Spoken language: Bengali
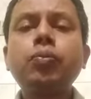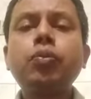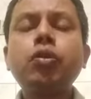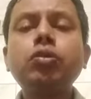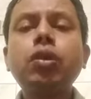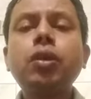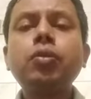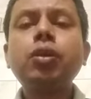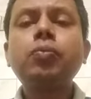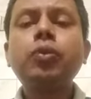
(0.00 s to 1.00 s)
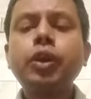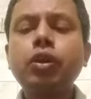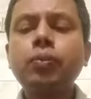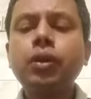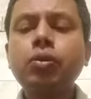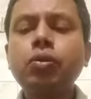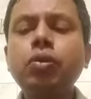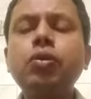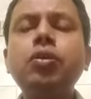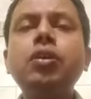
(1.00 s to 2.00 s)
প্রণোদনামূলক পরিকল্পনা ও
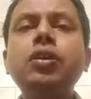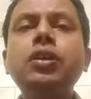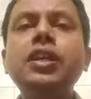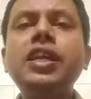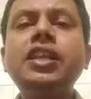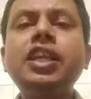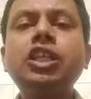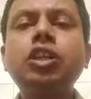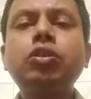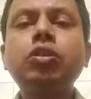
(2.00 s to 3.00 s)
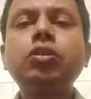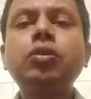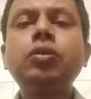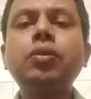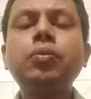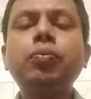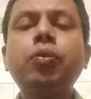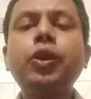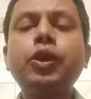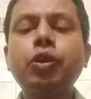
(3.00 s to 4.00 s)
নির্দেশাত্মক
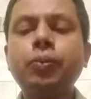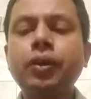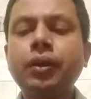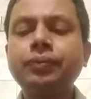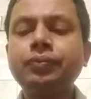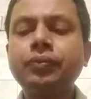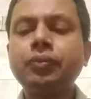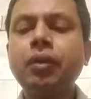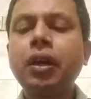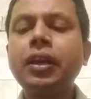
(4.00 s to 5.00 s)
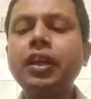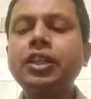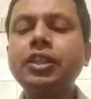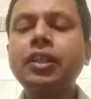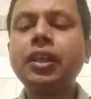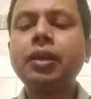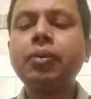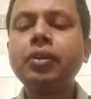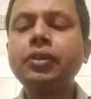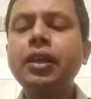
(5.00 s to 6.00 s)
পরিকল্পনা বা ইংলিশে যেটাকে
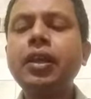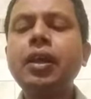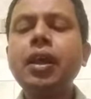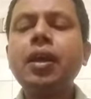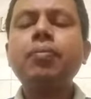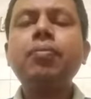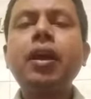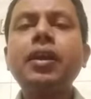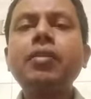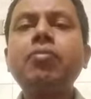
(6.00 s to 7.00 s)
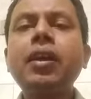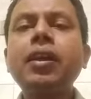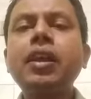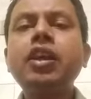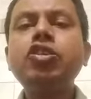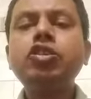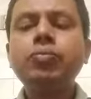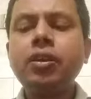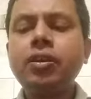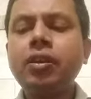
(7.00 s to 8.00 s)
বলেছে প্ল্যানিং বাই
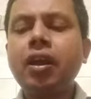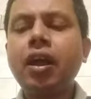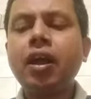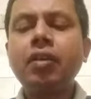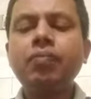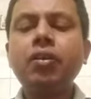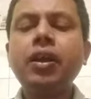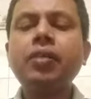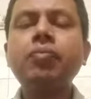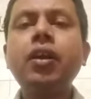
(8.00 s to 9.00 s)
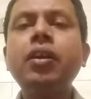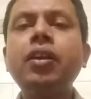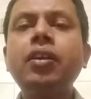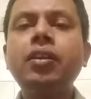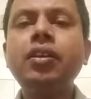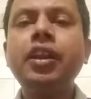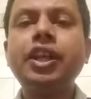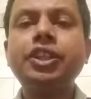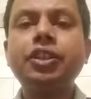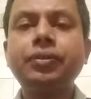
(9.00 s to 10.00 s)
ইন্ডিউসমেন্ট অ্যান্ড প্ল্যানিং বাই
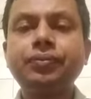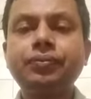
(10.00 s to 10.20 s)
ডিরেকশন